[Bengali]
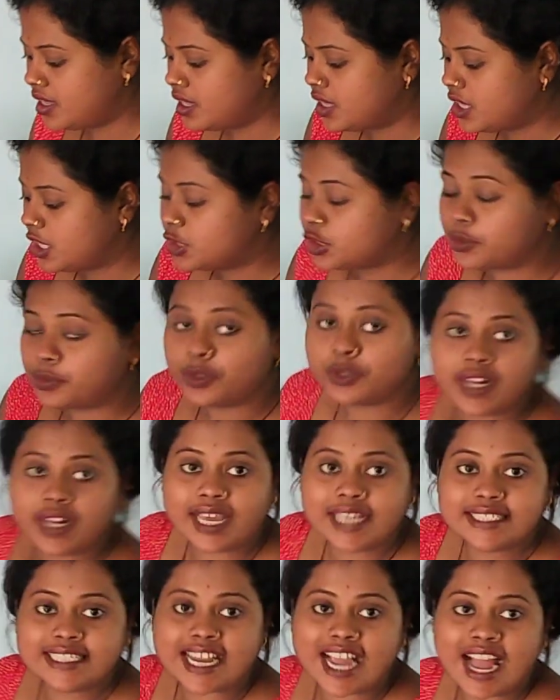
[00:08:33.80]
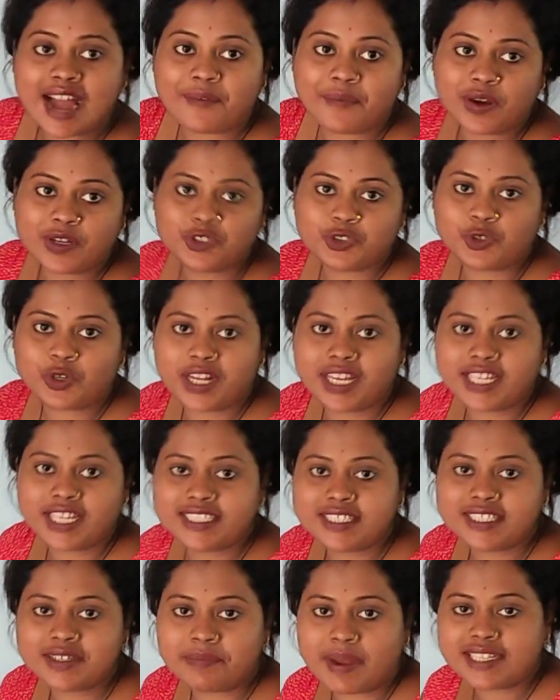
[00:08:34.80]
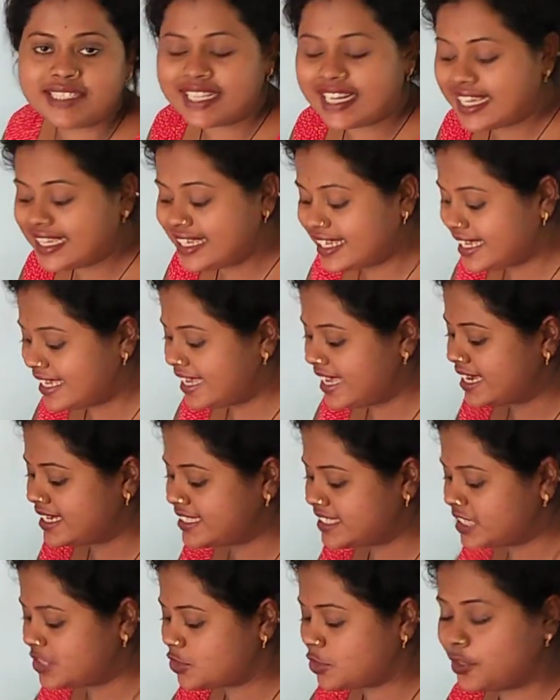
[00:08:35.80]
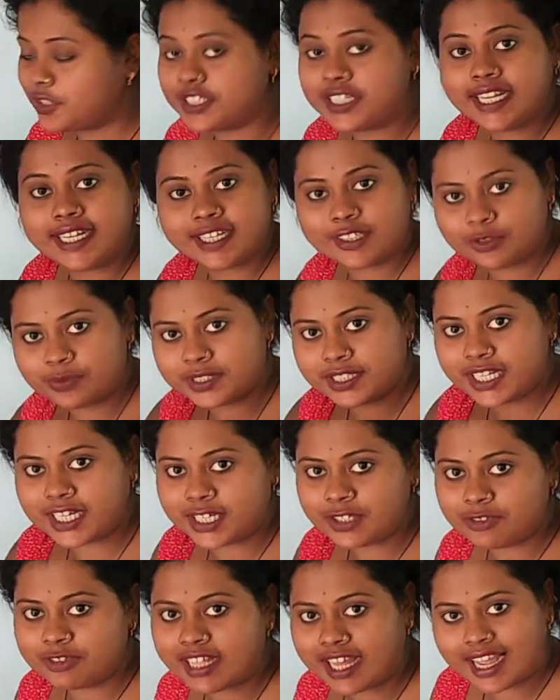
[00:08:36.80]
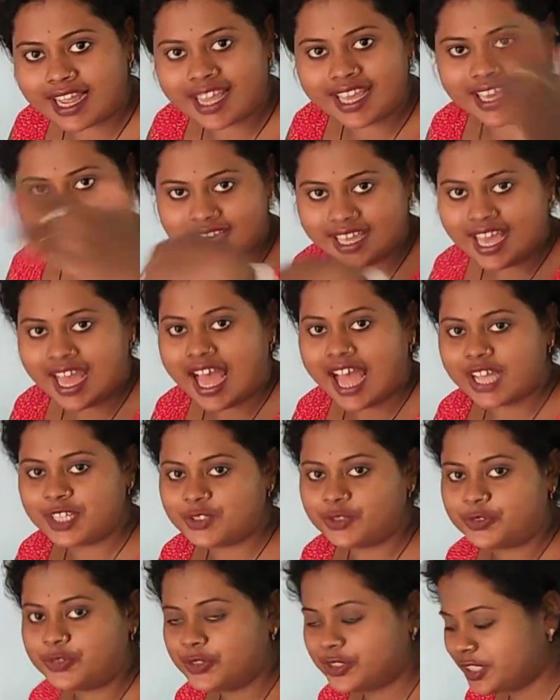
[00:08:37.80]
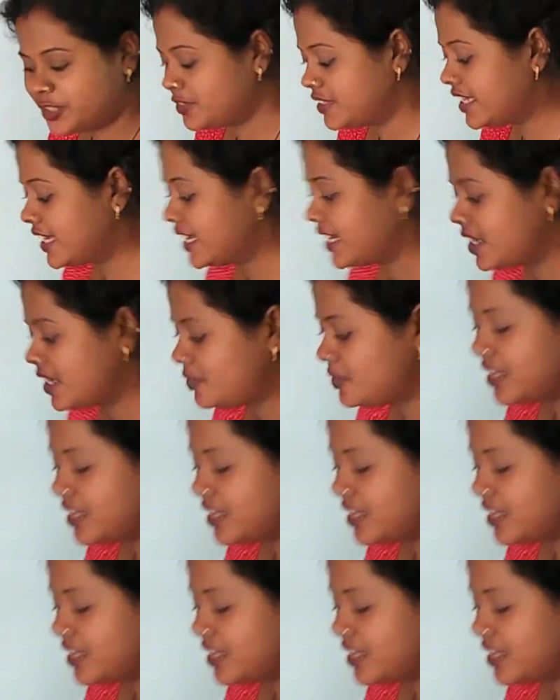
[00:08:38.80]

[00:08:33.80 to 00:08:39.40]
তো বন্ধুরা এই যে খাবার চলে এসছে পার্সেলে কি কি এসছে চলো সেইটা তোমাদের একটু দেখাই আসো তো দেখে নাও কি